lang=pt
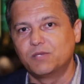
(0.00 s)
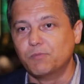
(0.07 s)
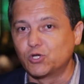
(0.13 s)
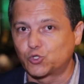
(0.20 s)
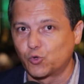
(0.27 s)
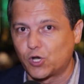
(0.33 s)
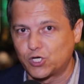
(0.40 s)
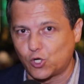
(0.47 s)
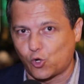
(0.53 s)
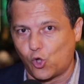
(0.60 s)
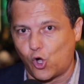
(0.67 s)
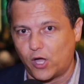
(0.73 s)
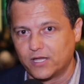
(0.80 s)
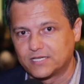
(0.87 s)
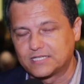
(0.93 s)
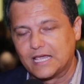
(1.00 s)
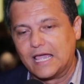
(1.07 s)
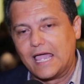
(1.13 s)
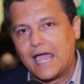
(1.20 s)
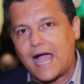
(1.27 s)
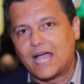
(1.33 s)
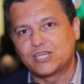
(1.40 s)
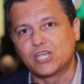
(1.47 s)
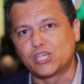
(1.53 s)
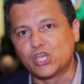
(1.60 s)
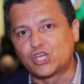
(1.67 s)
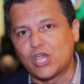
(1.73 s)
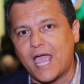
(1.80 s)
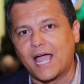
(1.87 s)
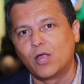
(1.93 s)
de mistura de clones. A gente
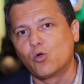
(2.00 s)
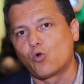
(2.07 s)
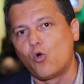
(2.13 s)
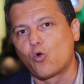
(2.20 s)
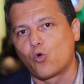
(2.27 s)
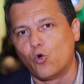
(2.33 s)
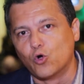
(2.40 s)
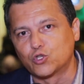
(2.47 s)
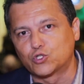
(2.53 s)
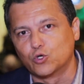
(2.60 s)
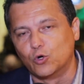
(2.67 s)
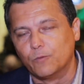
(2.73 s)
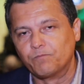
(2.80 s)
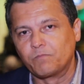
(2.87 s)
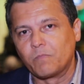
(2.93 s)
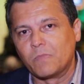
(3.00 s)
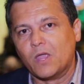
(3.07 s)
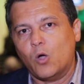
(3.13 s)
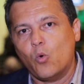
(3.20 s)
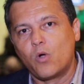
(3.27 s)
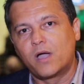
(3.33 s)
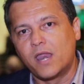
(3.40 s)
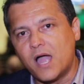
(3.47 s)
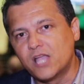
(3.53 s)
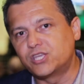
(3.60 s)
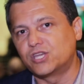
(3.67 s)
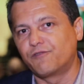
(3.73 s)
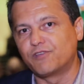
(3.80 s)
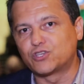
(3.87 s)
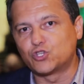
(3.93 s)
enxerga no concurso um grande
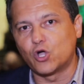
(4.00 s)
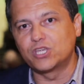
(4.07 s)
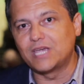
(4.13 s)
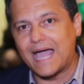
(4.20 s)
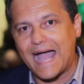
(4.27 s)
divisor de